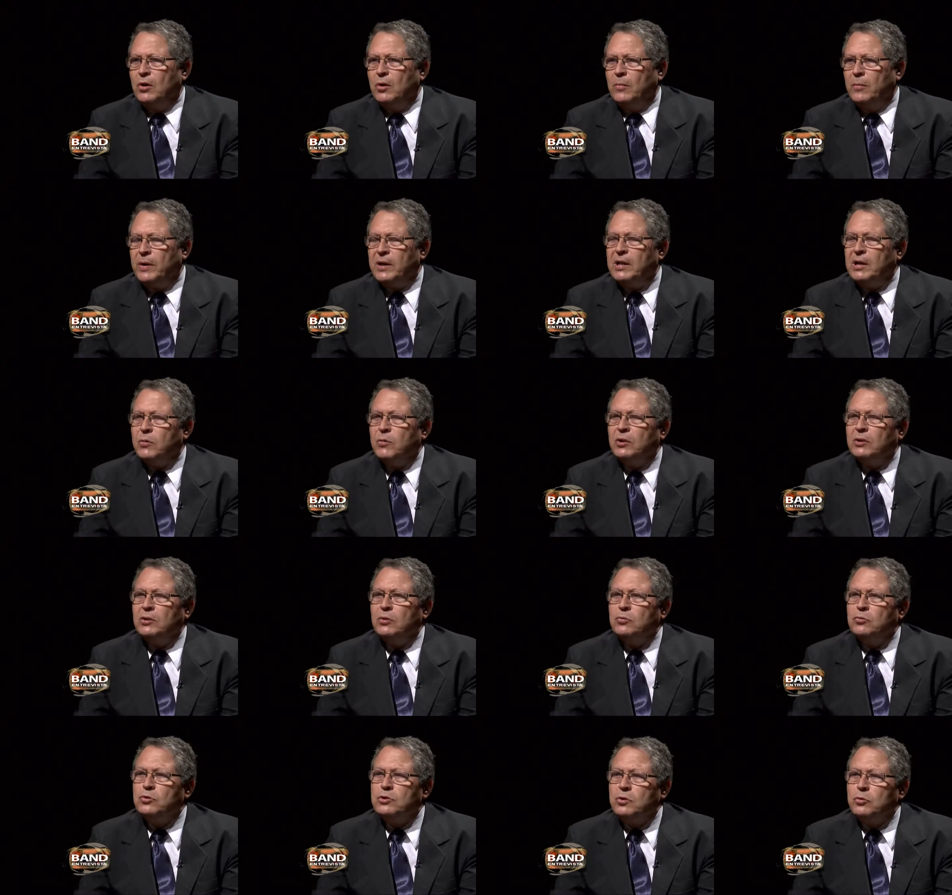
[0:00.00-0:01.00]
Paranaguá tem
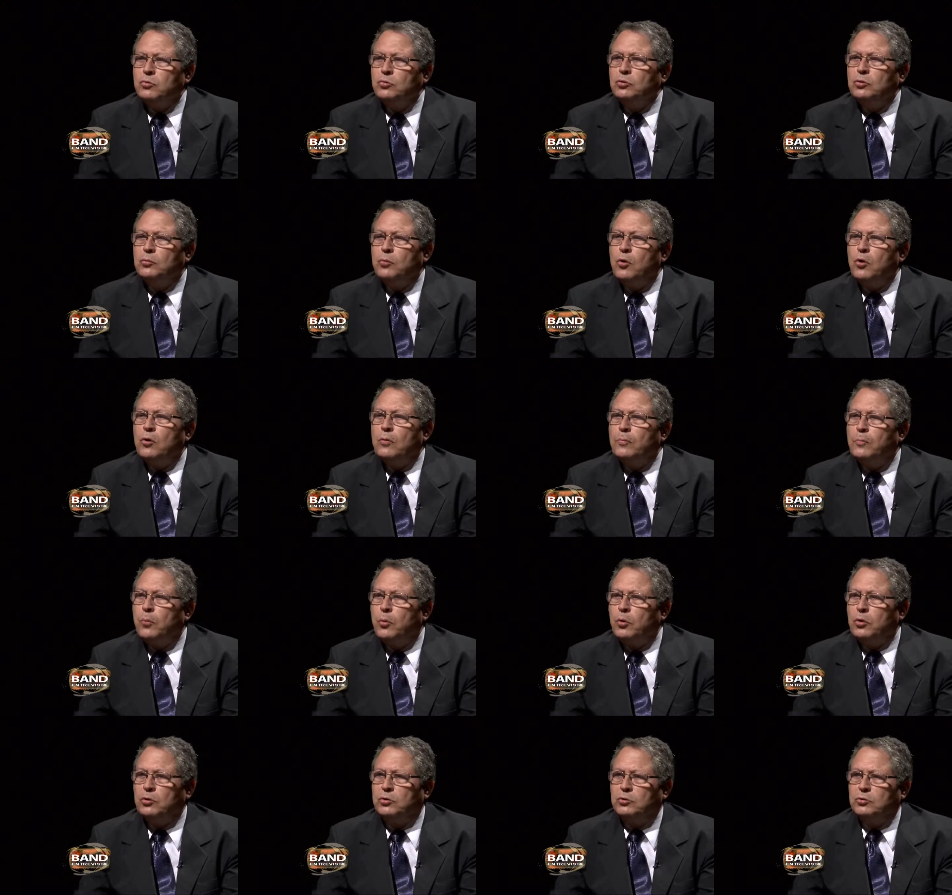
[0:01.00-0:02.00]
o segundo maior
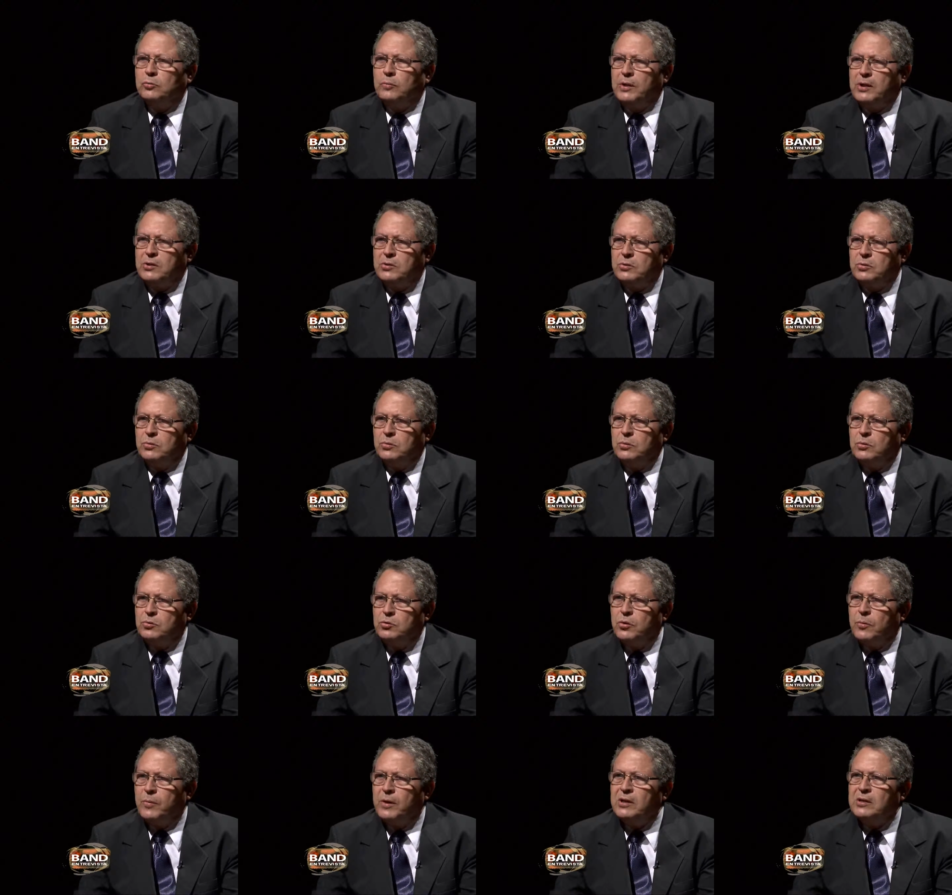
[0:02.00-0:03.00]
porto do Brasil,
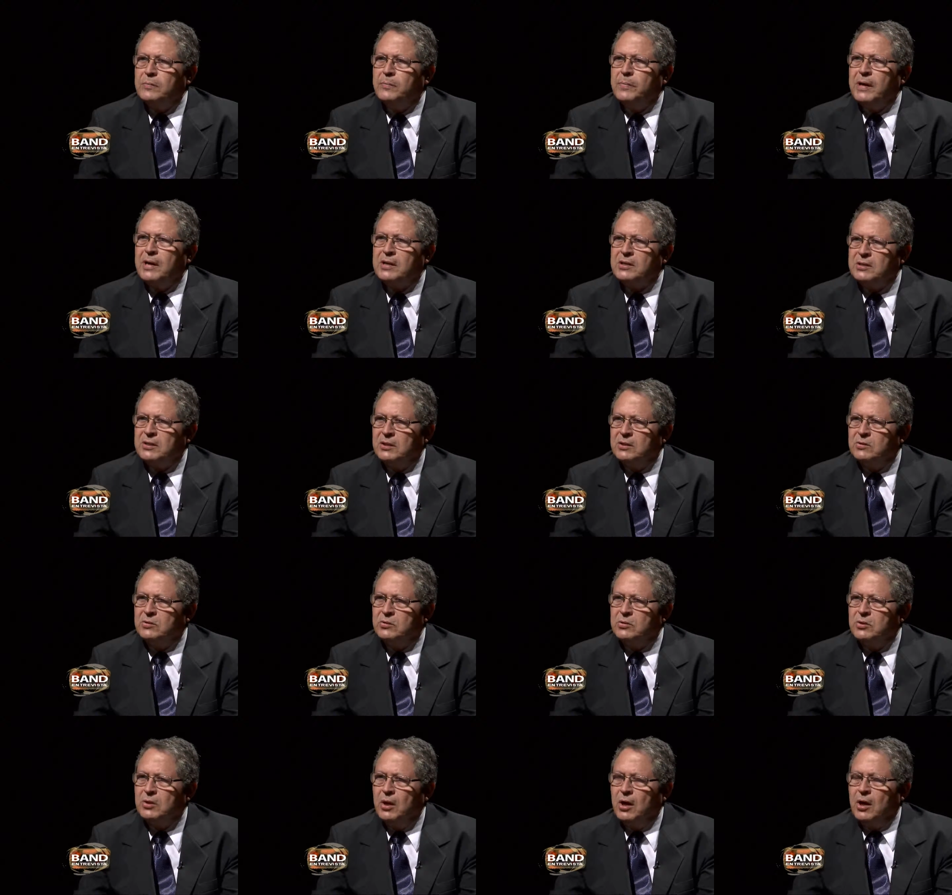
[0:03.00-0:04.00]
só perde para
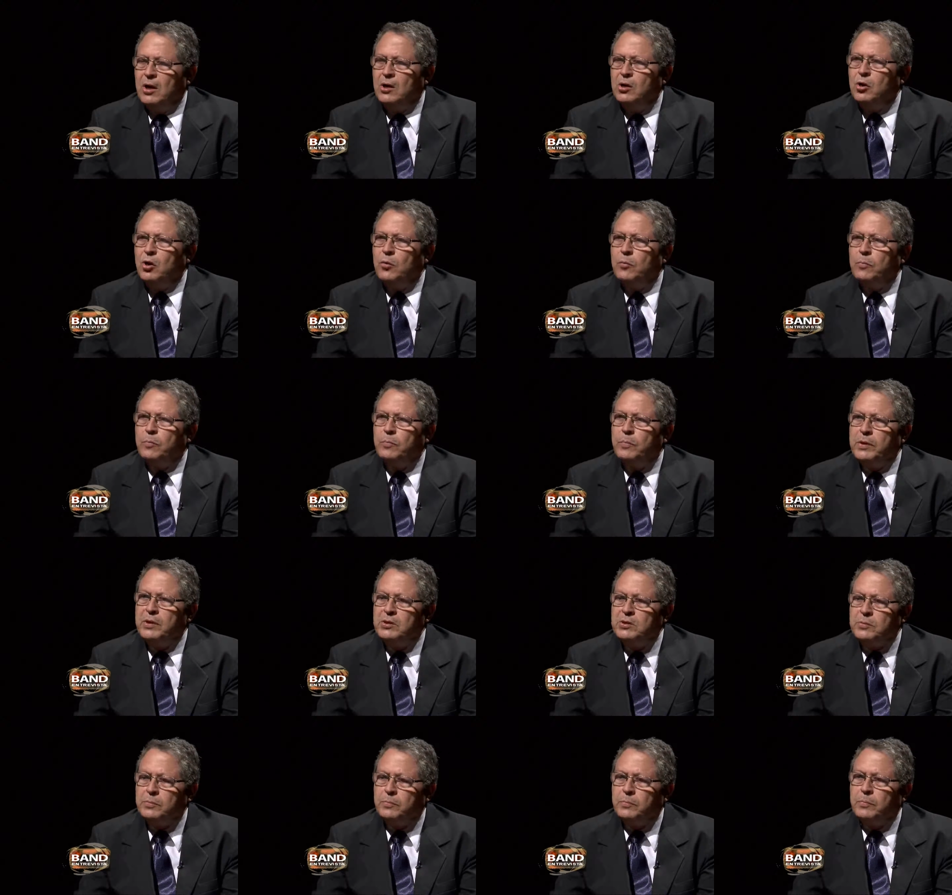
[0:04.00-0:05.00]
Santos, e é o
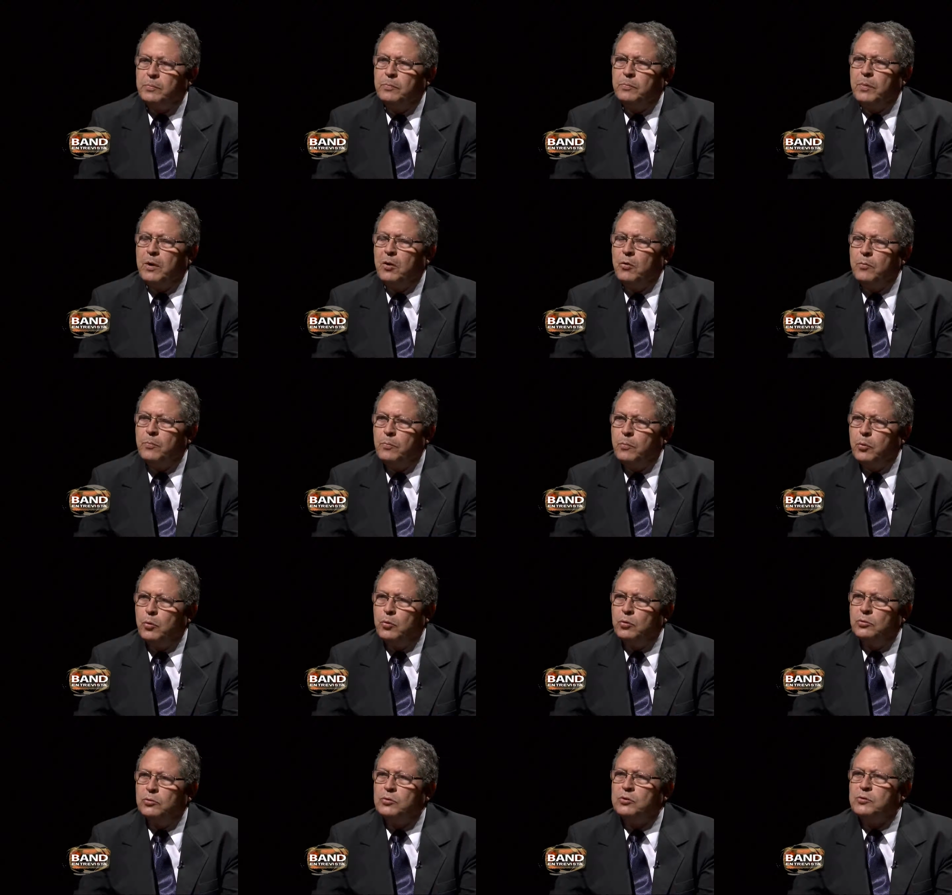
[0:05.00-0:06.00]
principal
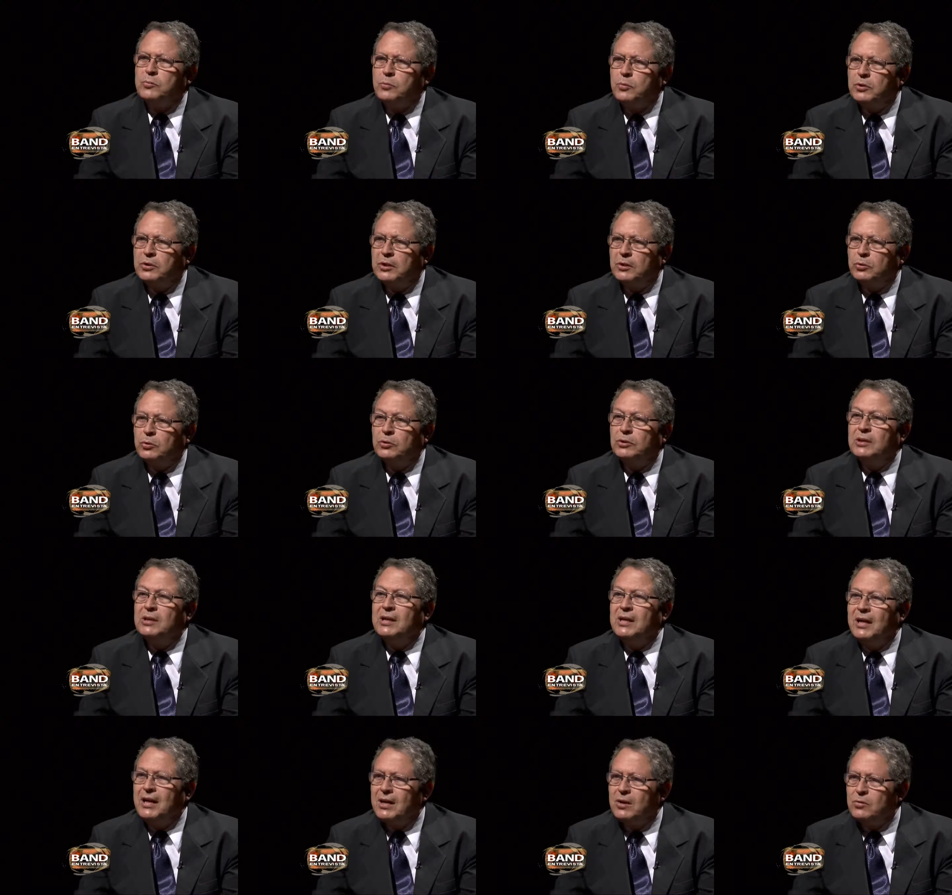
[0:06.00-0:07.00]
porto exportador de
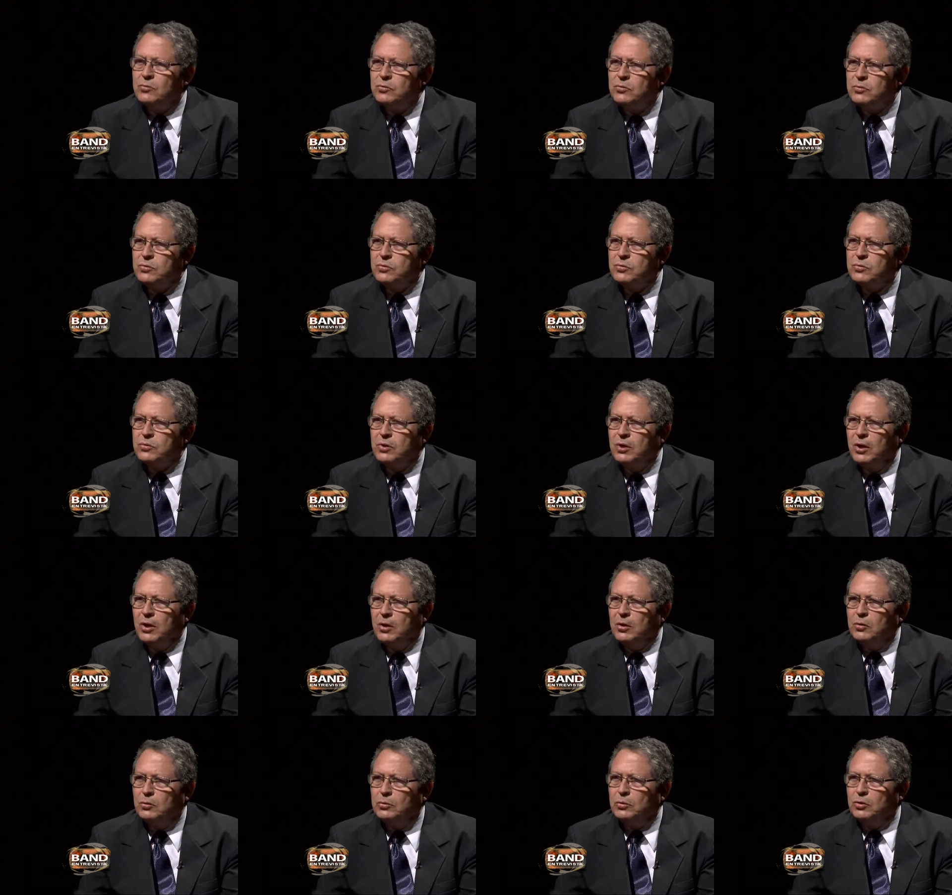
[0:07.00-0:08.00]
grãos
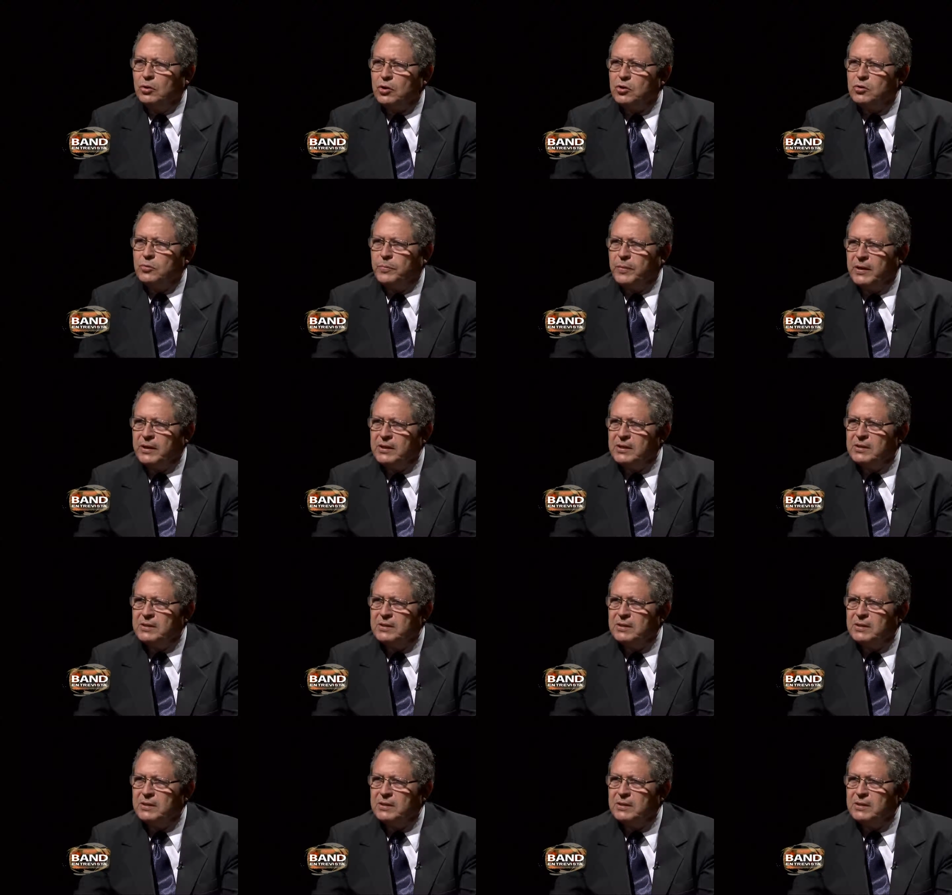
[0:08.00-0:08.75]
do nosso país.